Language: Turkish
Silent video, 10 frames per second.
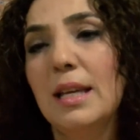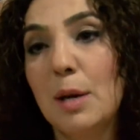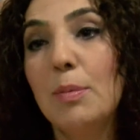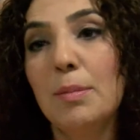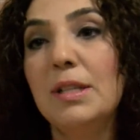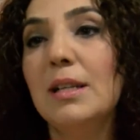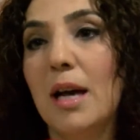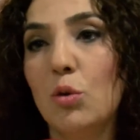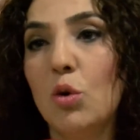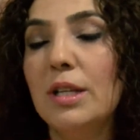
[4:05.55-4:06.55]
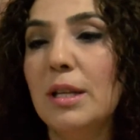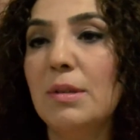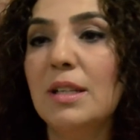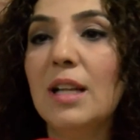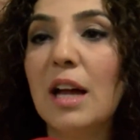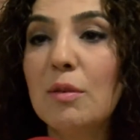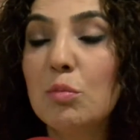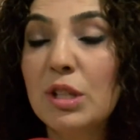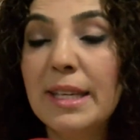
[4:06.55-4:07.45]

yapabilirler, öğrenebilirler ve bu